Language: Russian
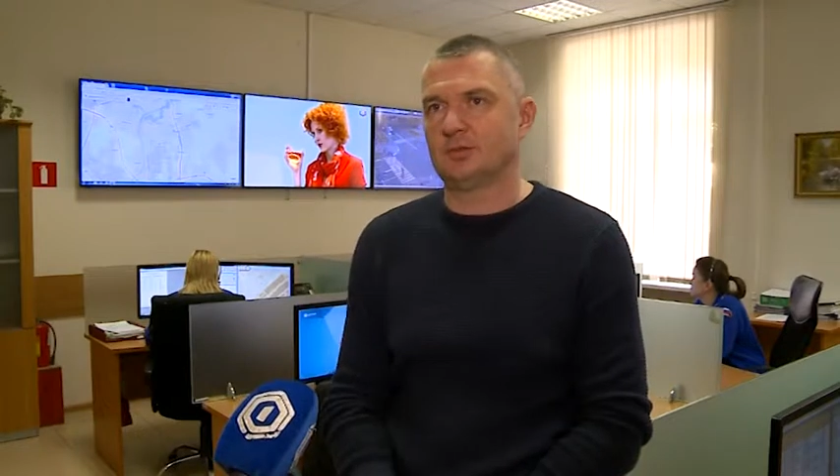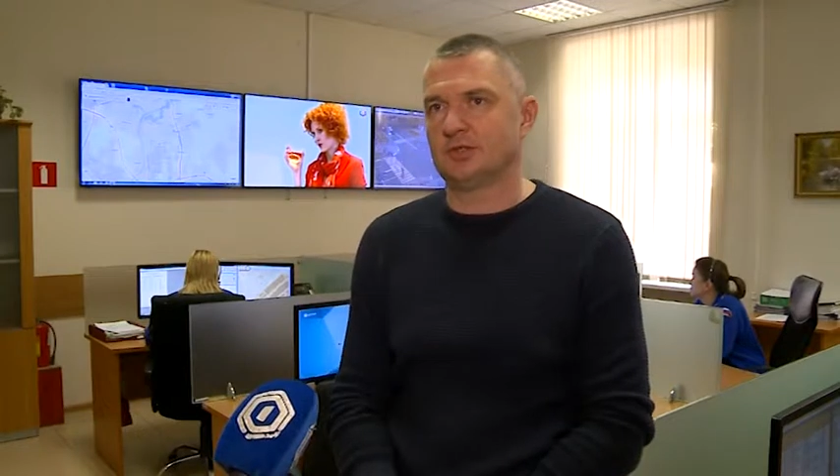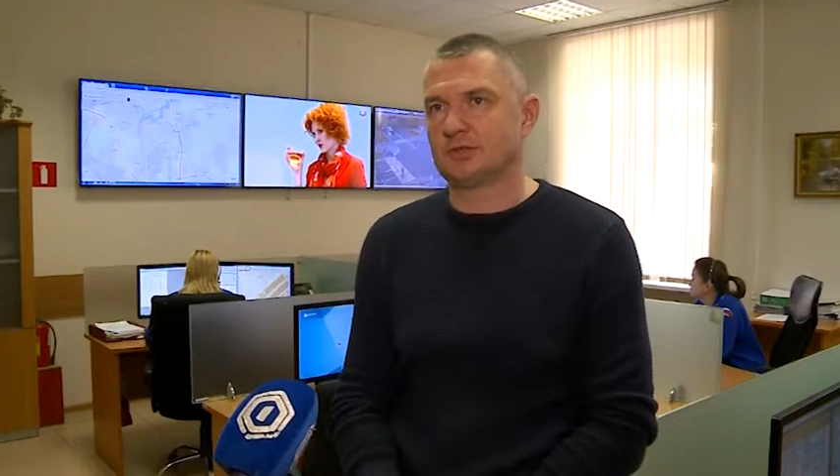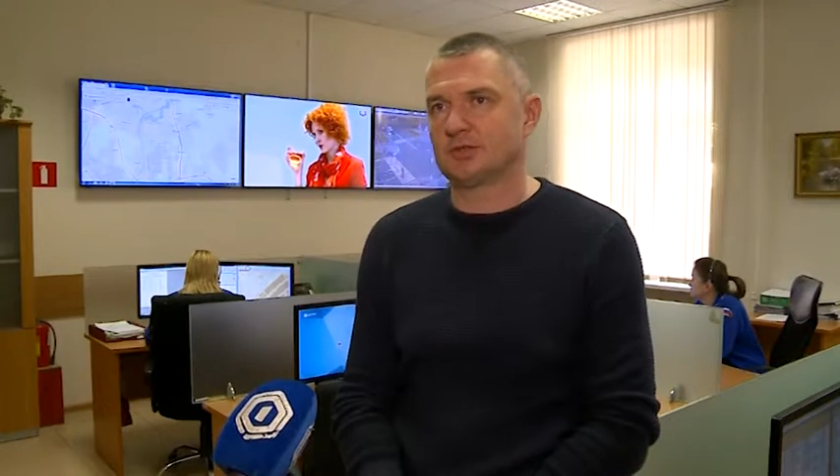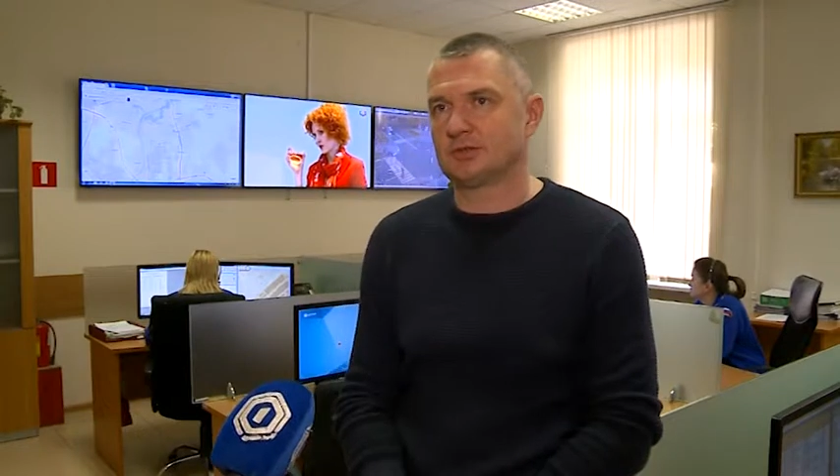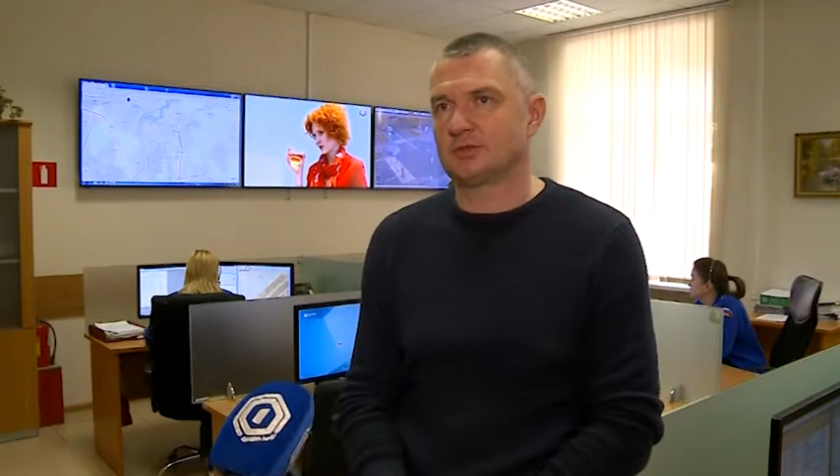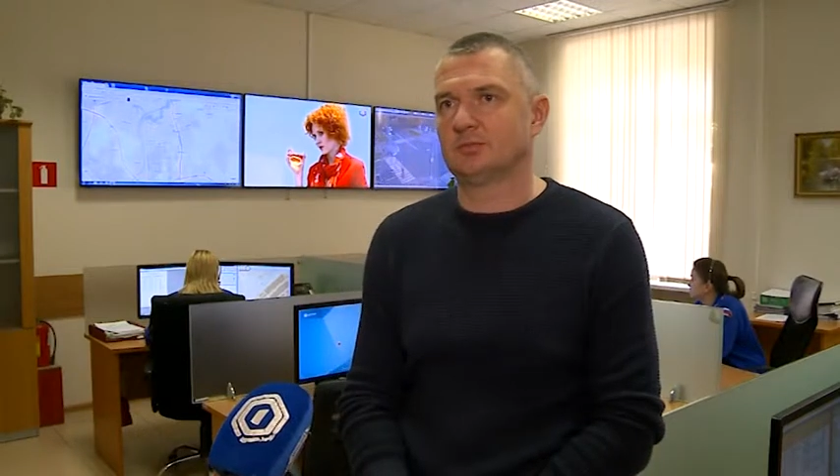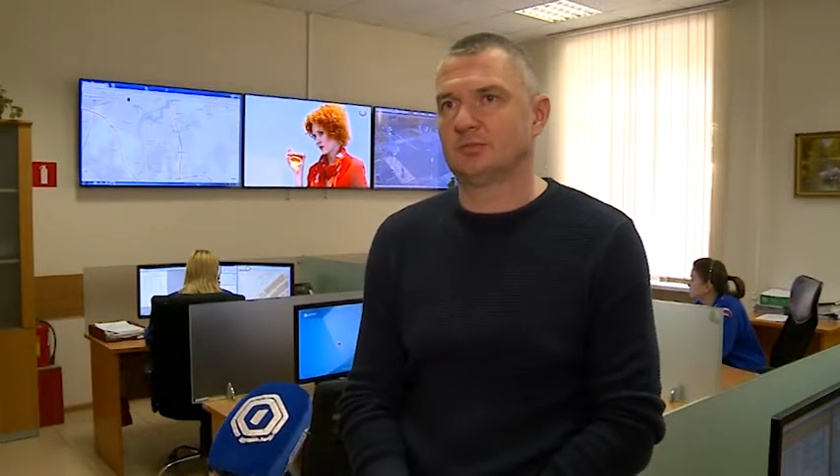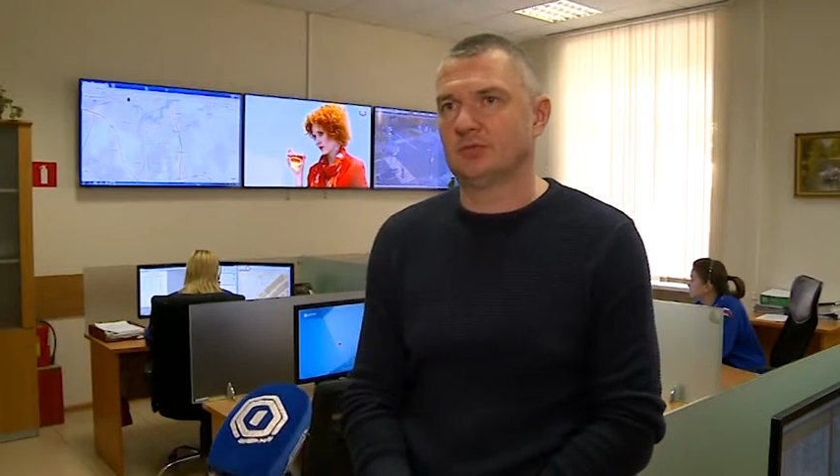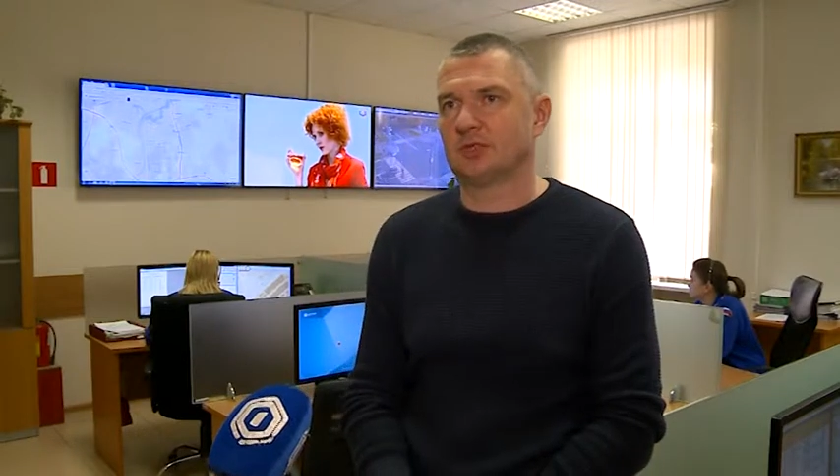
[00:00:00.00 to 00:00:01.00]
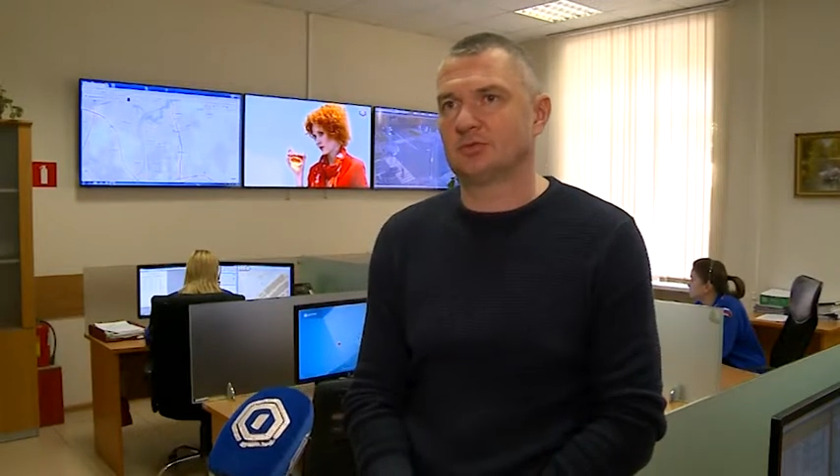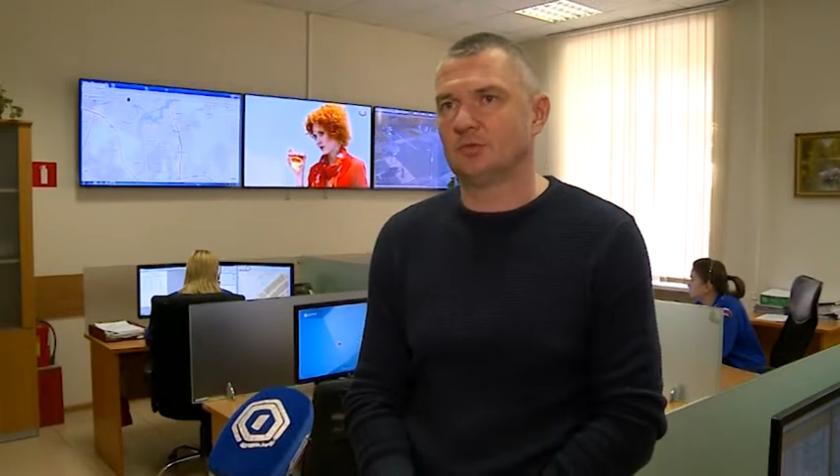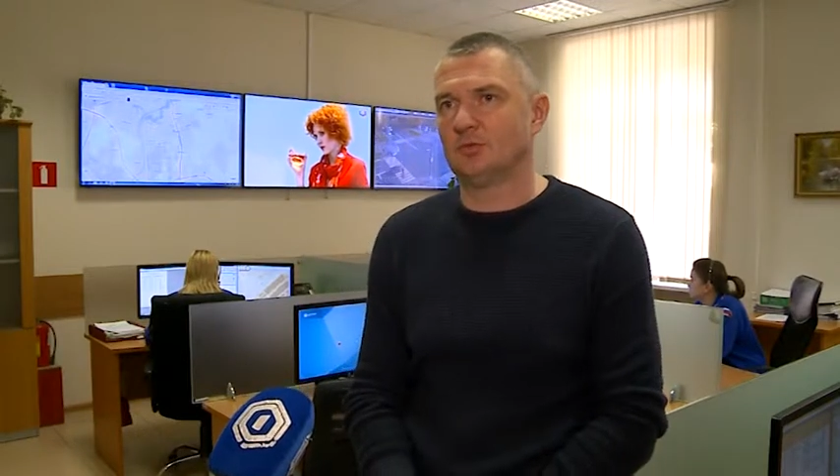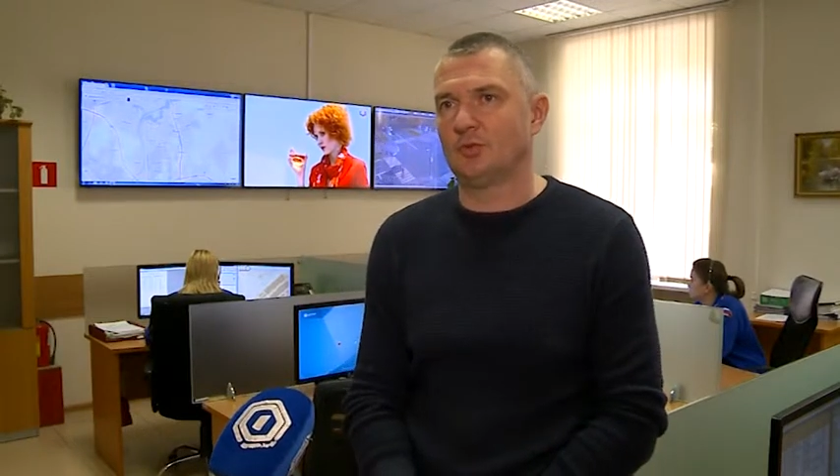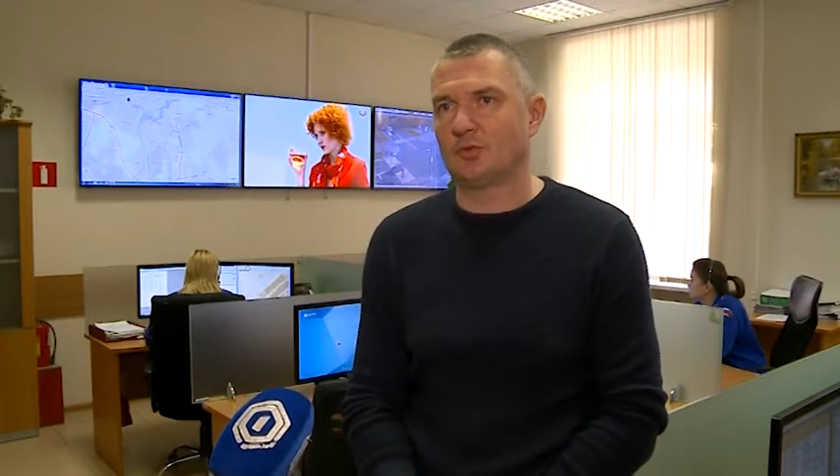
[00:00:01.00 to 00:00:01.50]
происшедшим в
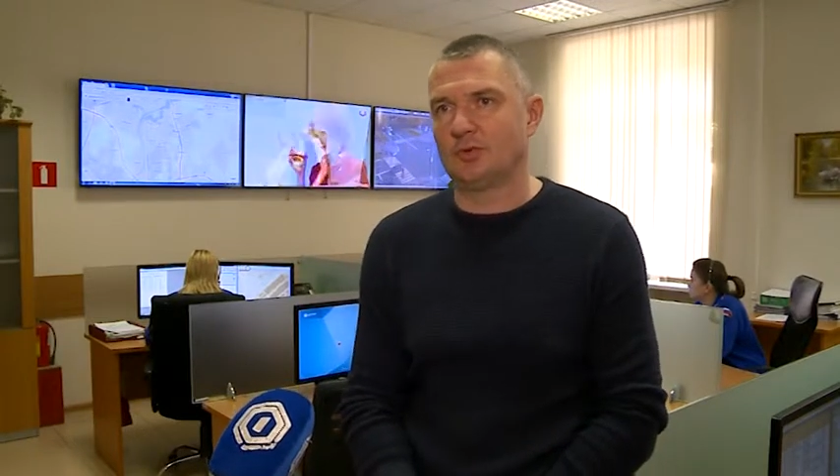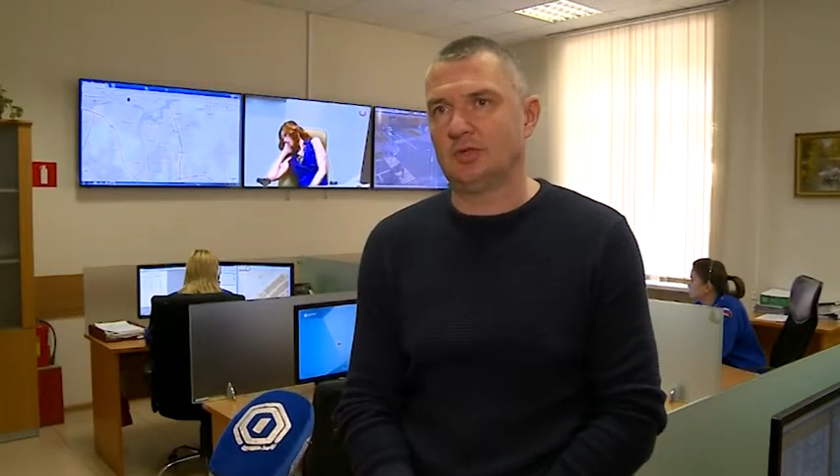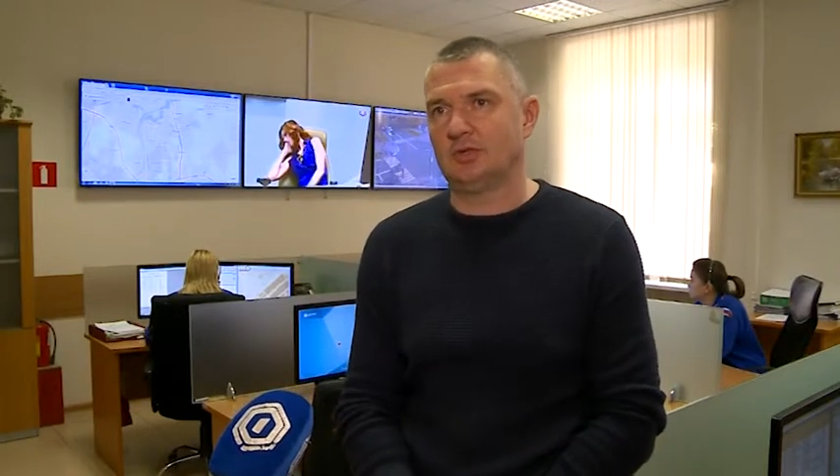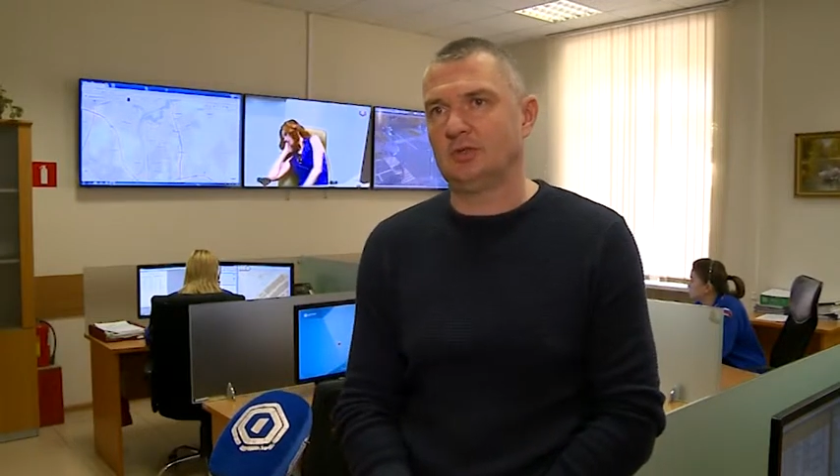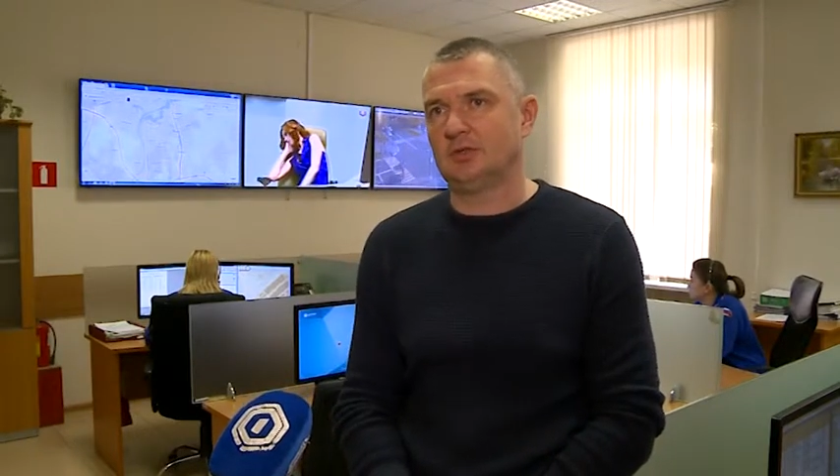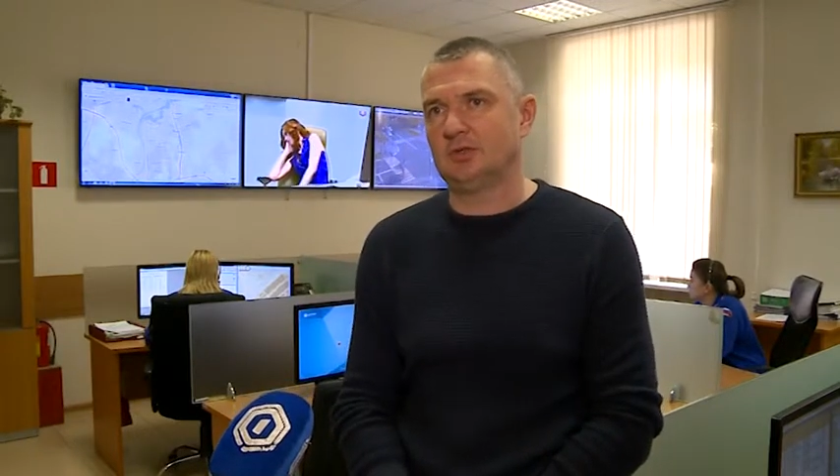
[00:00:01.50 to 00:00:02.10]
городском округе,